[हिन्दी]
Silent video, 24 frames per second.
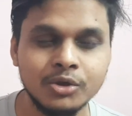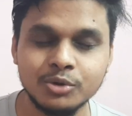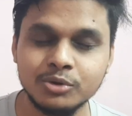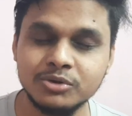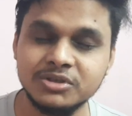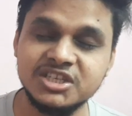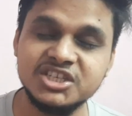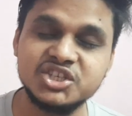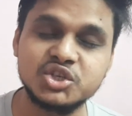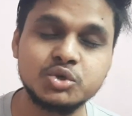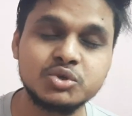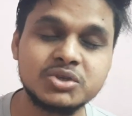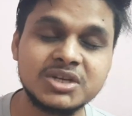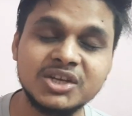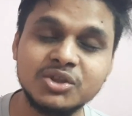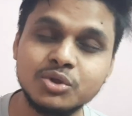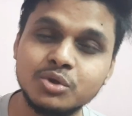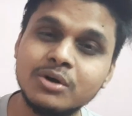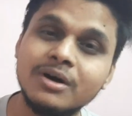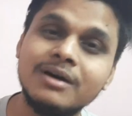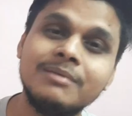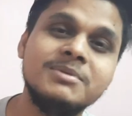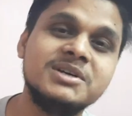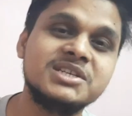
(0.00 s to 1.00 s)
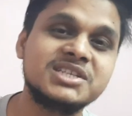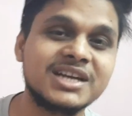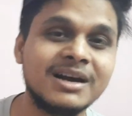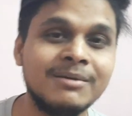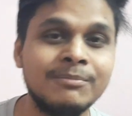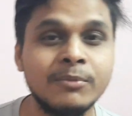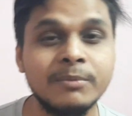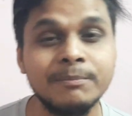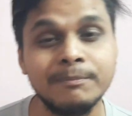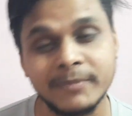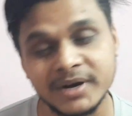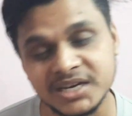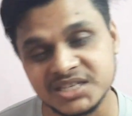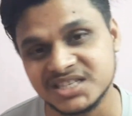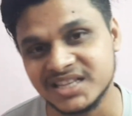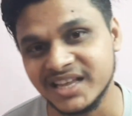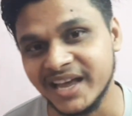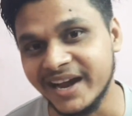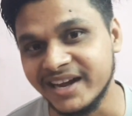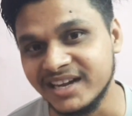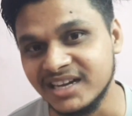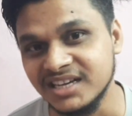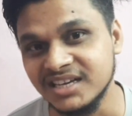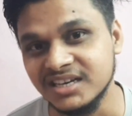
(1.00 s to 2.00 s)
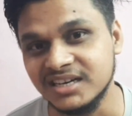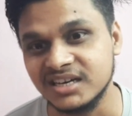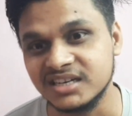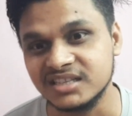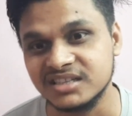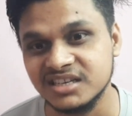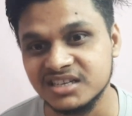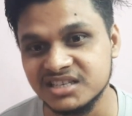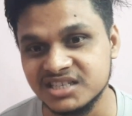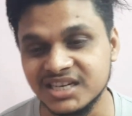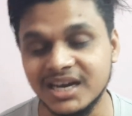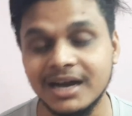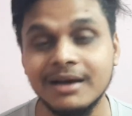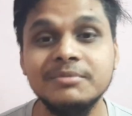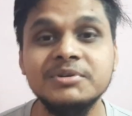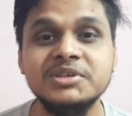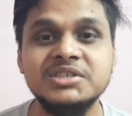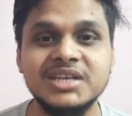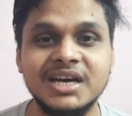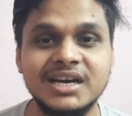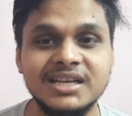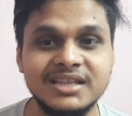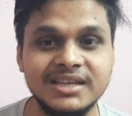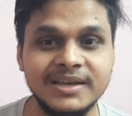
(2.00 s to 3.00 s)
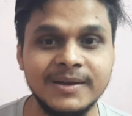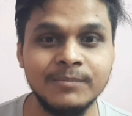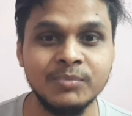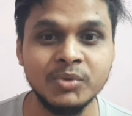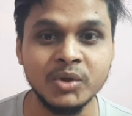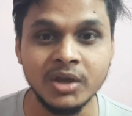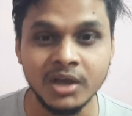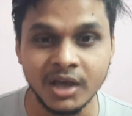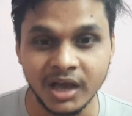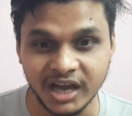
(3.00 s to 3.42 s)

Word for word: तो जीशु सेन तो हमेशा मस्त एक्टिंग करते हैं जहाँ भी जाते हैं